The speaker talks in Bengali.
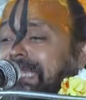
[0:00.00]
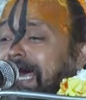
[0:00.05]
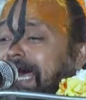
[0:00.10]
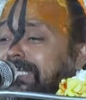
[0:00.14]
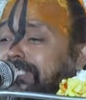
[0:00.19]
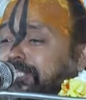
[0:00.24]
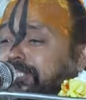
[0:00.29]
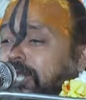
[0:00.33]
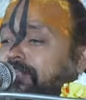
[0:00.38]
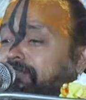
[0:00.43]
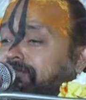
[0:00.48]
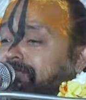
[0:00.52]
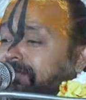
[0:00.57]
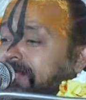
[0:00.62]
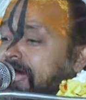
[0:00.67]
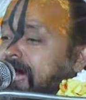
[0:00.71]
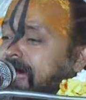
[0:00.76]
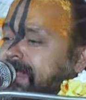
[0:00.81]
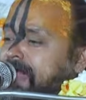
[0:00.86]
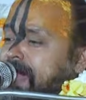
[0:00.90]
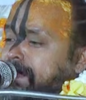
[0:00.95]
তার
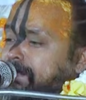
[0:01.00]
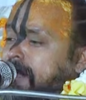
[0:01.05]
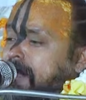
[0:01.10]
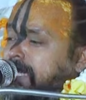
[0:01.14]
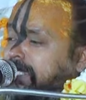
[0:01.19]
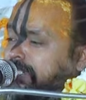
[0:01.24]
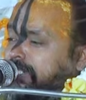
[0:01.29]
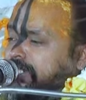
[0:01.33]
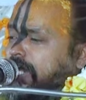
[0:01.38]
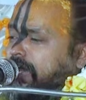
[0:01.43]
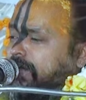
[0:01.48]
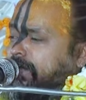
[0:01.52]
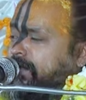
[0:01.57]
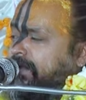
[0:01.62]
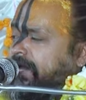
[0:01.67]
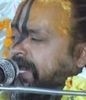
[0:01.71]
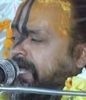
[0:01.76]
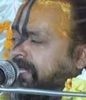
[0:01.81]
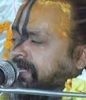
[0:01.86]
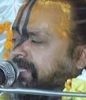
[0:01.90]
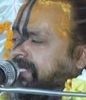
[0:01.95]
সন্তান আমার
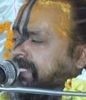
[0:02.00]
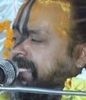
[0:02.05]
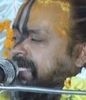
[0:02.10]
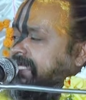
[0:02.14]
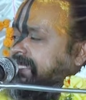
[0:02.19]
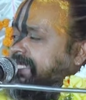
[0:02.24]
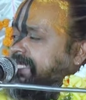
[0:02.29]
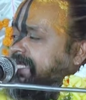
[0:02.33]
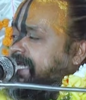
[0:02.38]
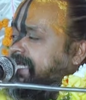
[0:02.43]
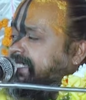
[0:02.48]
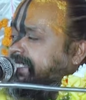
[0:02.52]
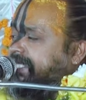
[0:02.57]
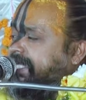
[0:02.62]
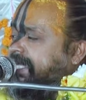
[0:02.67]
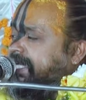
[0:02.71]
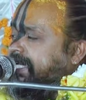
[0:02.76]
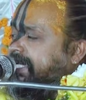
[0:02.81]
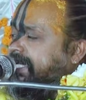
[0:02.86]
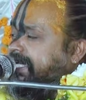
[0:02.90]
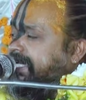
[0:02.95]
চরণে দিয়ে
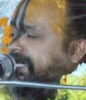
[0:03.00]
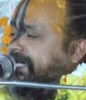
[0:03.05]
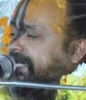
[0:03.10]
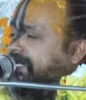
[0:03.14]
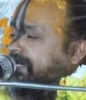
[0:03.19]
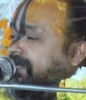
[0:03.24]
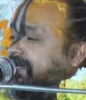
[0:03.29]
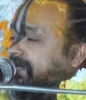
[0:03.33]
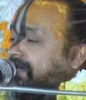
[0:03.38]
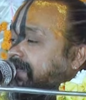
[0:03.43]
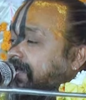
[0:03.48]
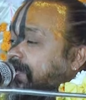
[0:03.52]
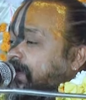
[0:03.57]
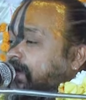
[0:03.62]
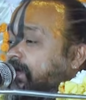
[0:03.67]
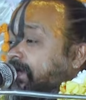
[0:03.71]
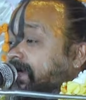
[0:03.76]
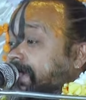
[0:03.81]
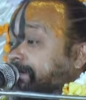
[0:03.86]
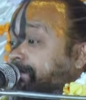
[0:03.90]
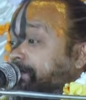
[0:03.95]
দিয়েছে
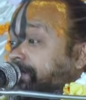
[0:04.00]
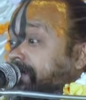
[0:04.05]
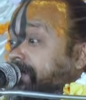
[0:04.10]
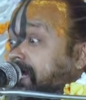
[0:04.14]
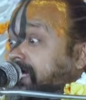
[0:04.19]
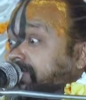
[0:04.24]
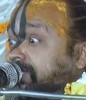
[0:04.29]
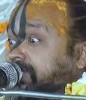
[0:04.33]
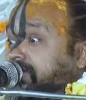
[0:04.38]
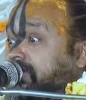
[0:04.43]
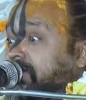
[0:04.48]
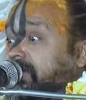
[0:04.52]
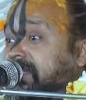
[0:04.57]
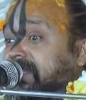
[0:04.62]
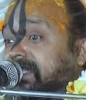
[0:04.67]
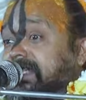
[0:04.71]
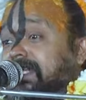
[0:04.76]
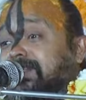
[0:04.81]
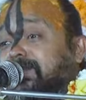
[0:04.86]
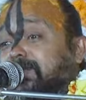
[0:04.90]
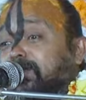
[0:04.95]
ওকে বিনাশ
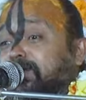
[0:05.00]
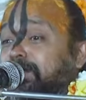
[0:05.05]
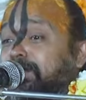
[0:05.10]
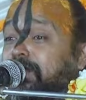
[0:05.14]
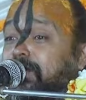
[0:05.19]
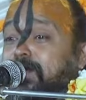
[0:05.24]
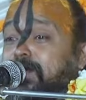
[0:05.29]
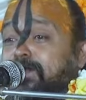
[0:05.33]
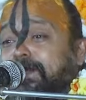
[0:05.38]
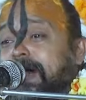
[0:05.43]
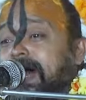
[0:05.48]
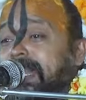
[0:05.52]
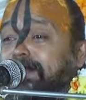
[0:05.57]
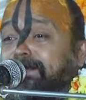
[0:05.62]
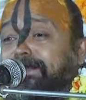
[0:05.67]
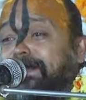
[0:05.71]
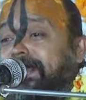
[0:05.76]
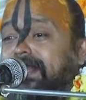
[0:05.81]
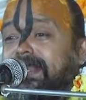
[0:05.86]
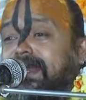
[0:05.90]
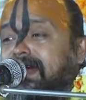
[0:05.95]
করতে তুমিও
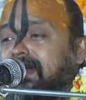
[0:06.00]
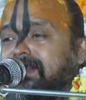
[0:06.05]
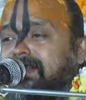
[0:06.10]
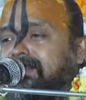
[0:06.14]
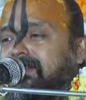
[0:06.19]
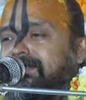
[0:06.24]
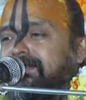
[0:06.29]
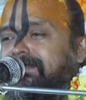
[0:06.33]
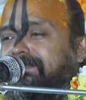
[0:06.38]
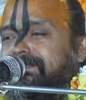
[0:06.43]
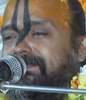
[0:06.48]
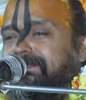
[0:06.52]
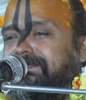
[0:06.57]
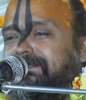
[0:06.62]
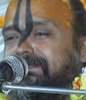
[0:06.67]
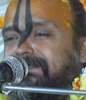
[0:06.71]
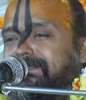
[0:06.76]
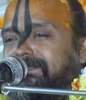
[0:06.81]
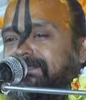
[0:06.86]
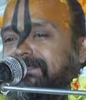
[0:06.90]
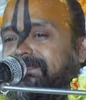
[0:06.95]
পারবে না
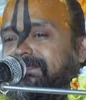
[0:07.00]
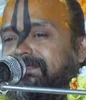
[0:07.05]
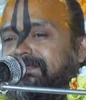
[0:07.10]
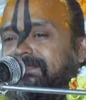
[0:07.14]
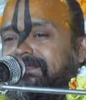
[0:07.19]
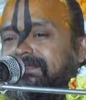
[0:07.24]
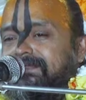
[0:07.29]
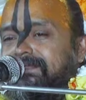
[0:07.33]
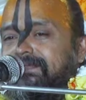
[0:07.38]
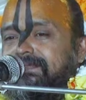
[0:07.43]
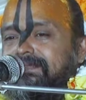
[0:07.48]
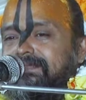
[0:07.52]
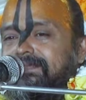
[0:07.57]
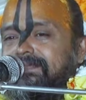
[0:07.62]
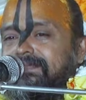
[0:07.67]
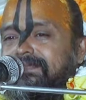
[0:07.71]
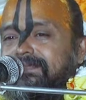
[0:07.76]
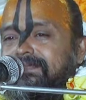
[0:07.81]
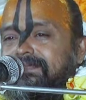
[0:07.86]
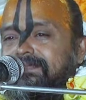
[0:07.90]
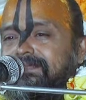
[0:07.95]

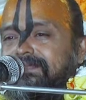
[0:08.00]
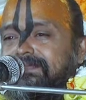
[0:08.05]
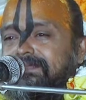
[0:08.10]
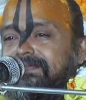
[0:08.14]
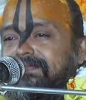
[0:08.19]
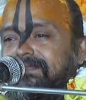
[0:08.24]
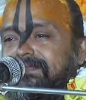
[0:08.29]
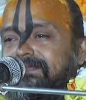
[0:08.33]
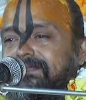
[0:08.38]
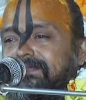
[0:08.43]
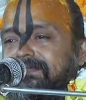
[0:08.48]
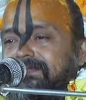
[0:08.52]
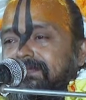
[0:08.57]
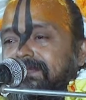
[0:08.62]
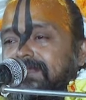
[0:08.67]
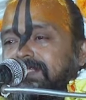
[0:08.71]
পারবে না